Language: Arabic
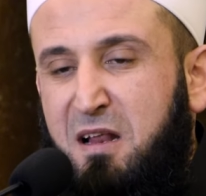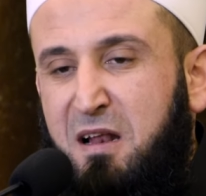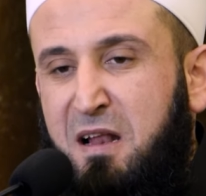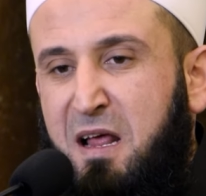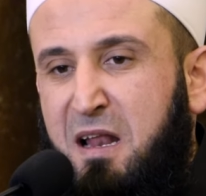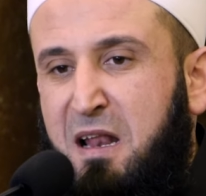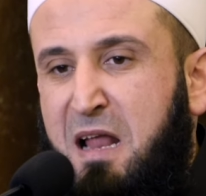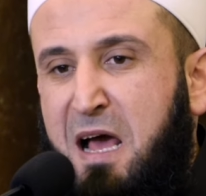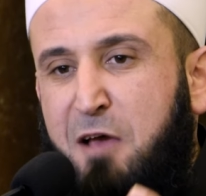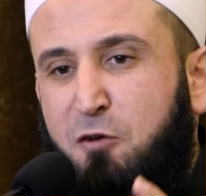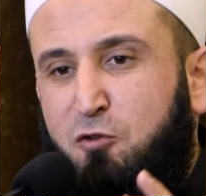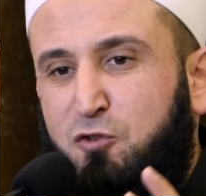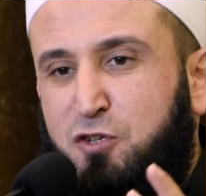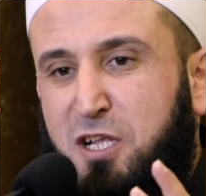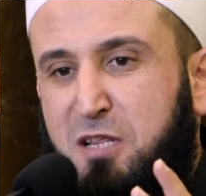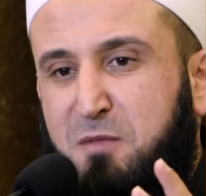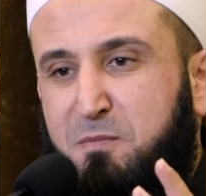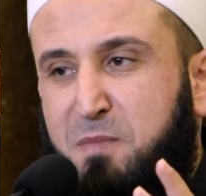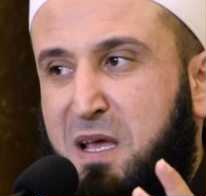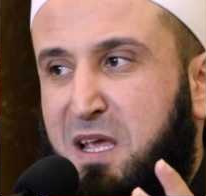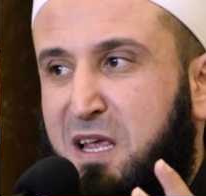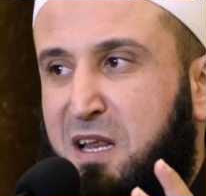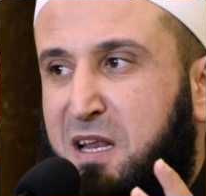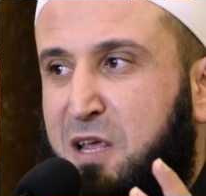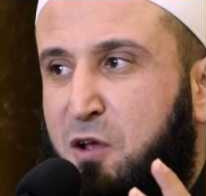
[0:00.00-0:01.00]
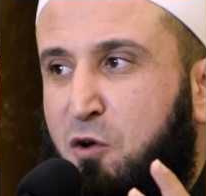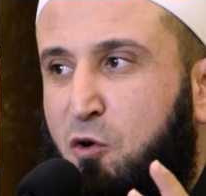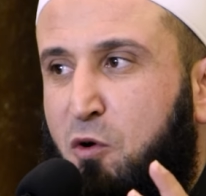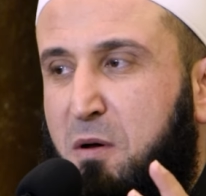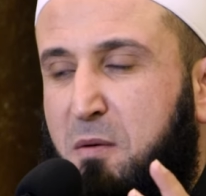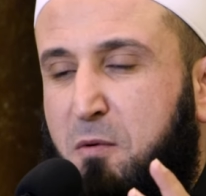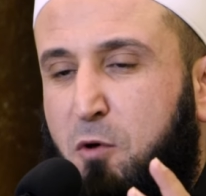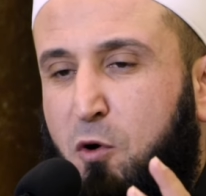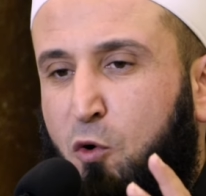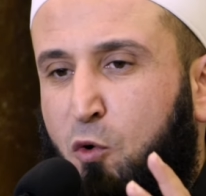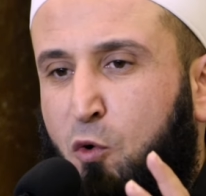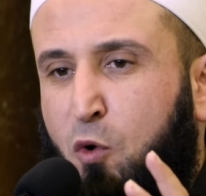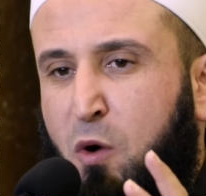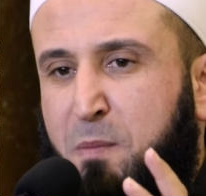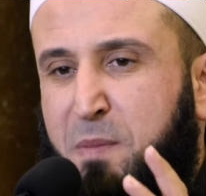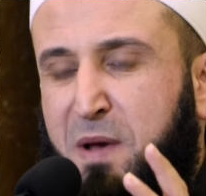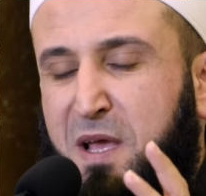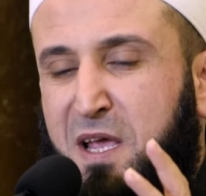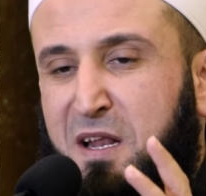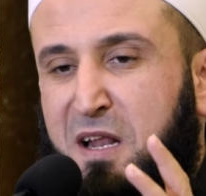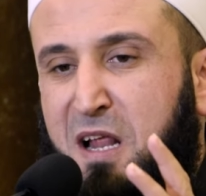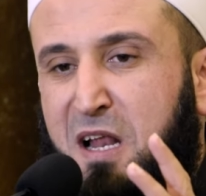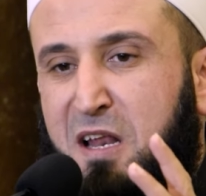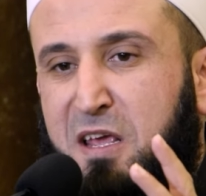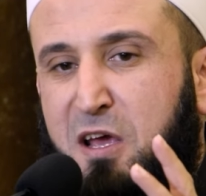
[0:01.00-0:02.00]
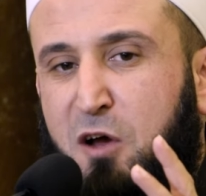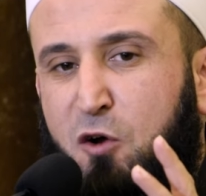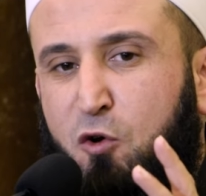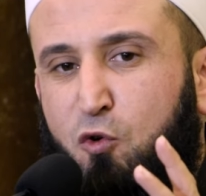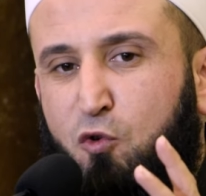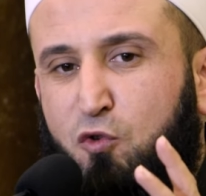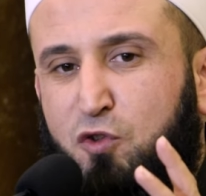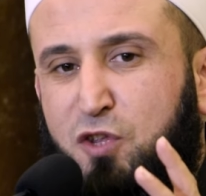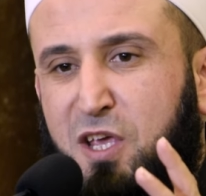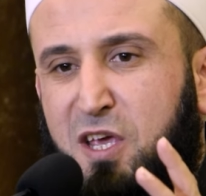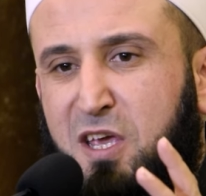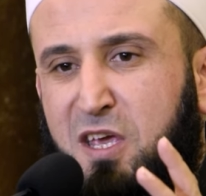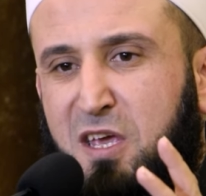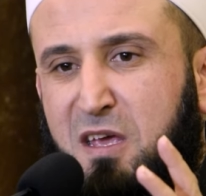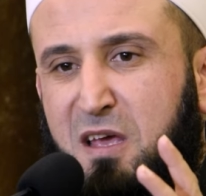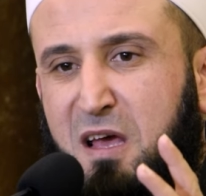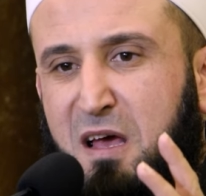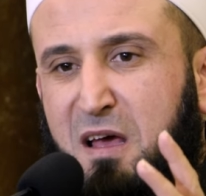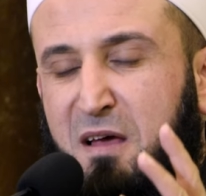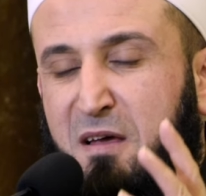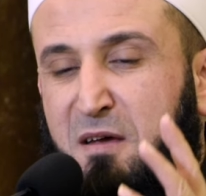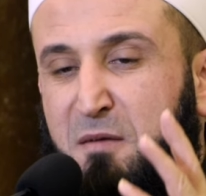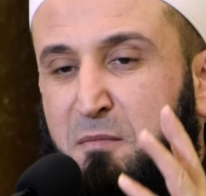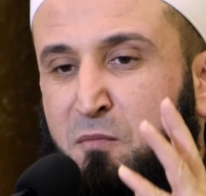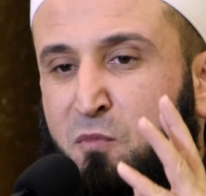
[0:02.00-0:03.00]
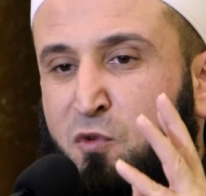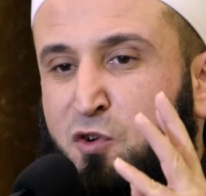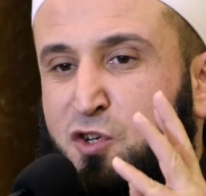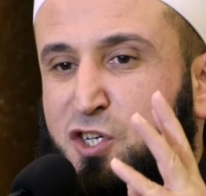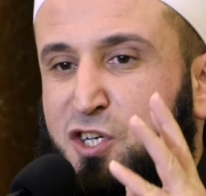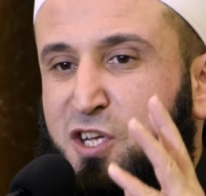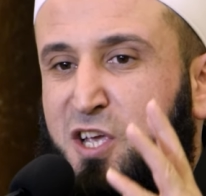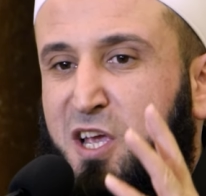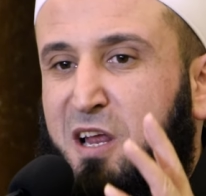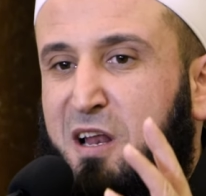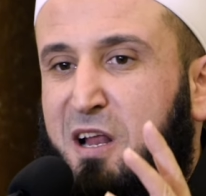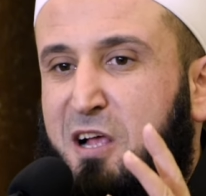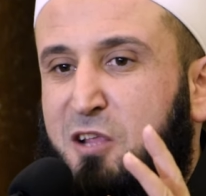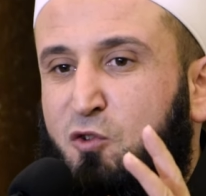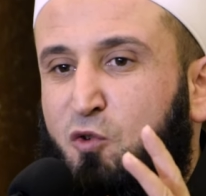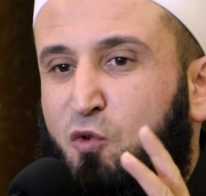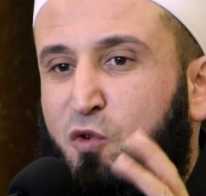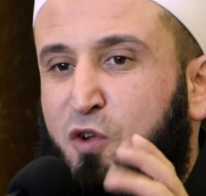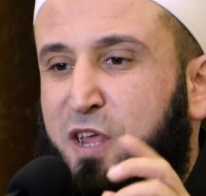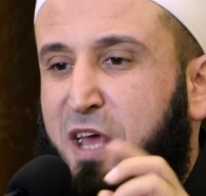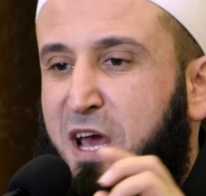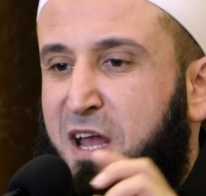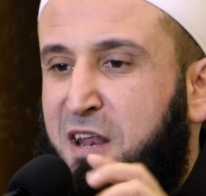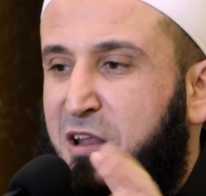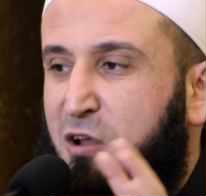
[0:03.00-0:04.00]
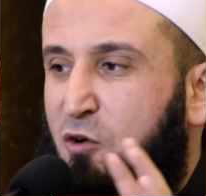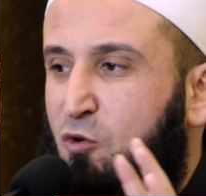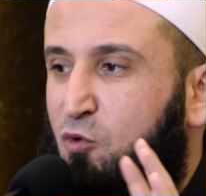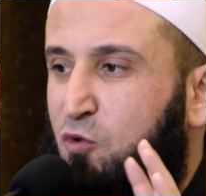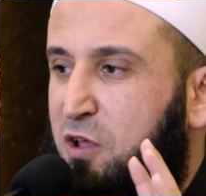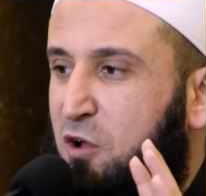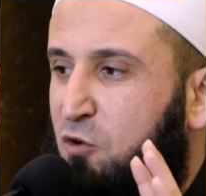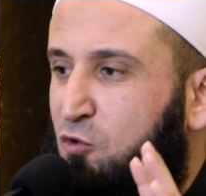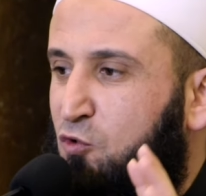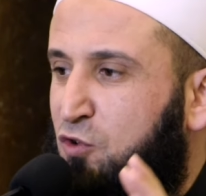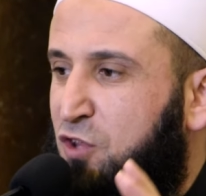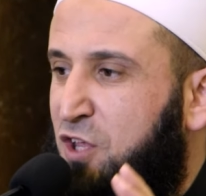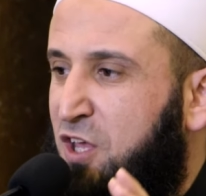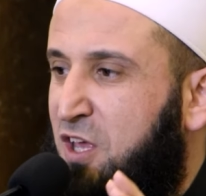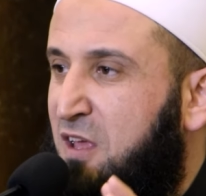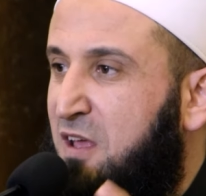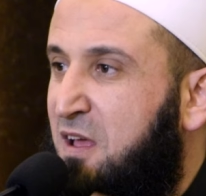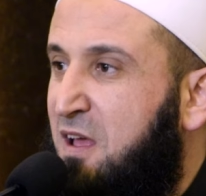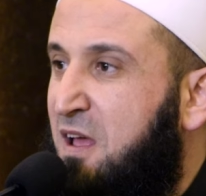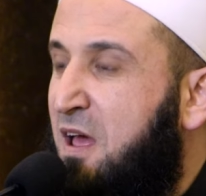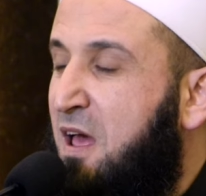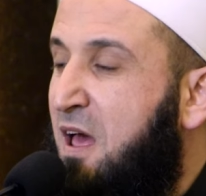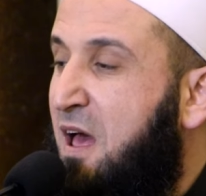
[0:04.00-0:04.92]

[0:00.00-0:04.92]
لا يوجد بيني وبين اليهودي مشكله لانه يهودي